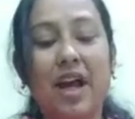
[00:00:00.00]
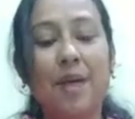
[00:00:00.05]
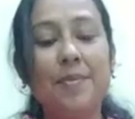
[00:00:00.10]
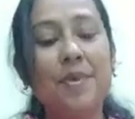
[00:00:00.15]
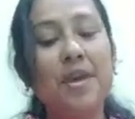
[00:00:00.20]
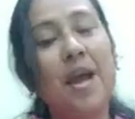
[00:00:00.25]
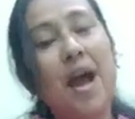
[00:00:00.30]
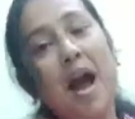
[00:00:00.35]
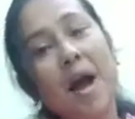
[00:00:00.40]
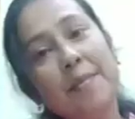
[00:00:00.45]

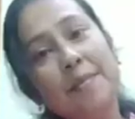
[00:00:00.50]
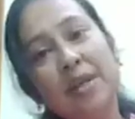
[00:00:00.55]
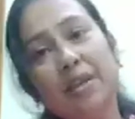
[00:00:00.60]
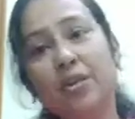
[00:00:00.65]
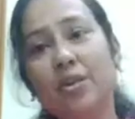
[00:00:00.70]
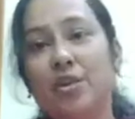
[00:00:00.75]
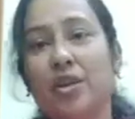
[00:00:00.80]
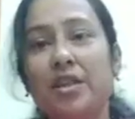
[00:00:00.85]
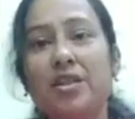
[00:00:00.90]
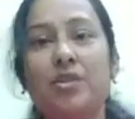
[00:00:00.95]
আমি আমি
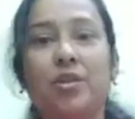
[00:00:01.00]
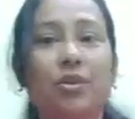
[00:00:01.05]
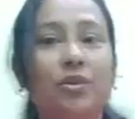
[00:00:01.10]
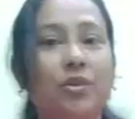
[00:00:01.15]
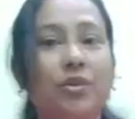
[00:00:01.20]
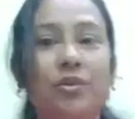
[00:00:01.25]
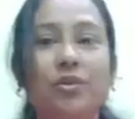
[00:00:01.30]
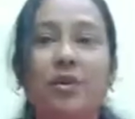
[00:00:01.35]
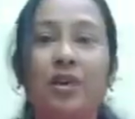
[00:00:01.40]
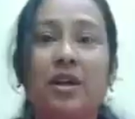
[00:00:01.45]
তো এই
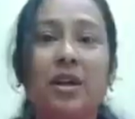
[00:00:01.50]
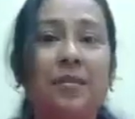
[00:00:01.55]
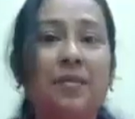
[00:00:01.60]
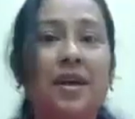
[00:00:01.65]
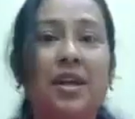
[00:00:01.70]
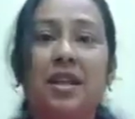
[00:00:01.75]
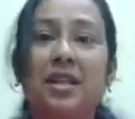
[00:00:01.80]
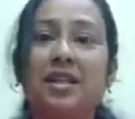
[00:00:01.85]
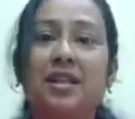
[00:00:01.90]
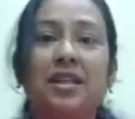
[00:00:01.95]
সত্যগুলোকে
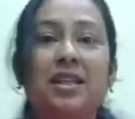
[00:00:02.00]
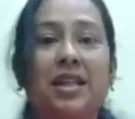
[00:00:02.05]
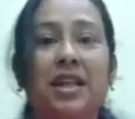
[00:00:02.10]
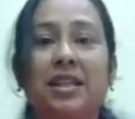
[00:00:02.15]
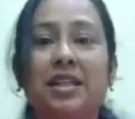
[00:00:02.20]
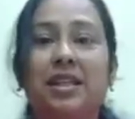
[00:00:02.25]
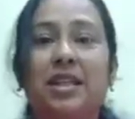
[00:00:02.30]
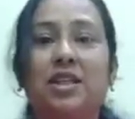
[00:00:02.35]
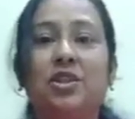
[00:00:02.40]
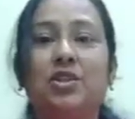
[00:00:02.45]
মেনে নিয়ে
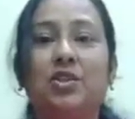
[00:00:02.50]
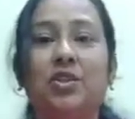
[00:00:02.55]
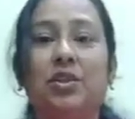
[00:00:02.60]
এগিয়ে